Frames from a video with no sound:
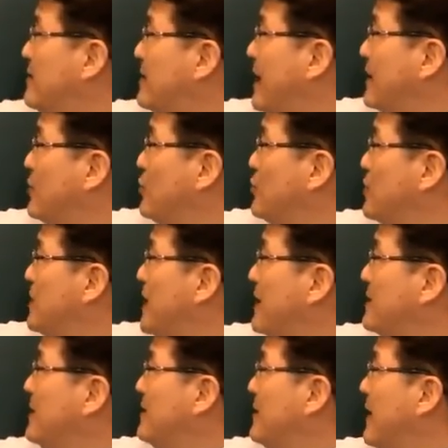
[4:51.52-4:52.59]

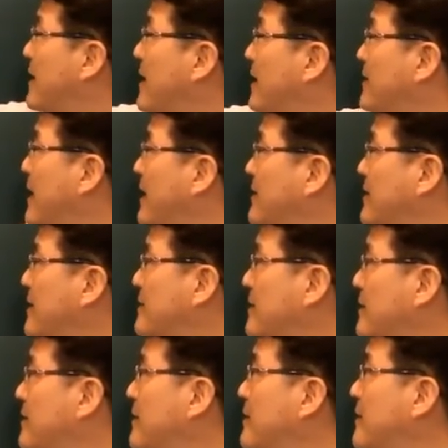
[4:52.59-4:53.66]
자주우지하지 얘가 얘에
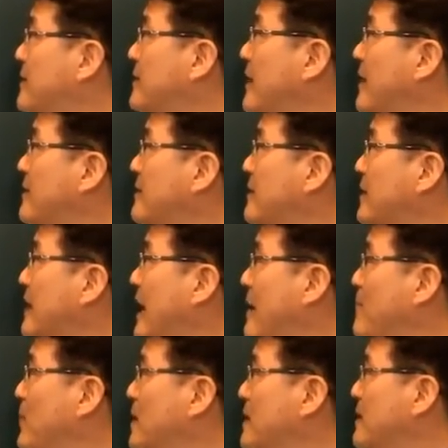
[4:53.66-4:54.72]
의해서 얘는
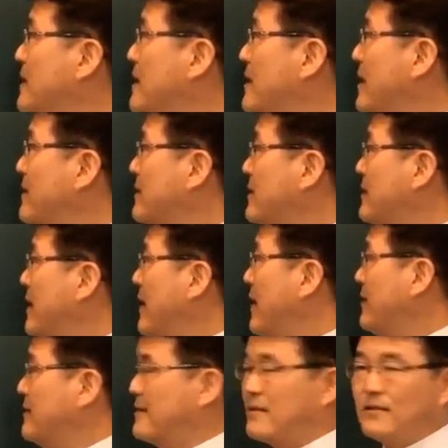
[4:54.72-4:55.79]
감, 일가는 얘에
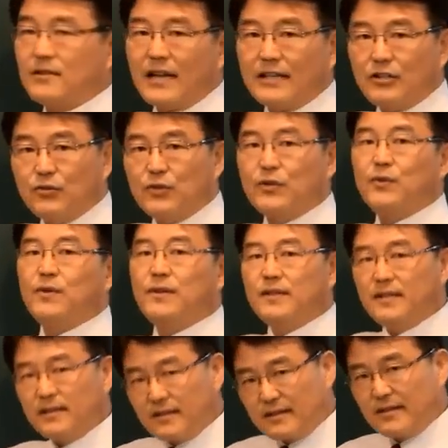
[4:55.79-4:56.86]
의해서
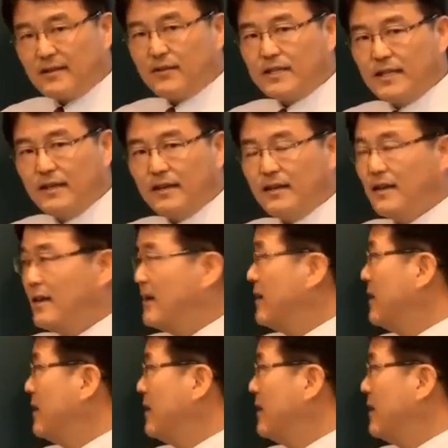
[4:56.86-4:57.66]
자주우지되는 거지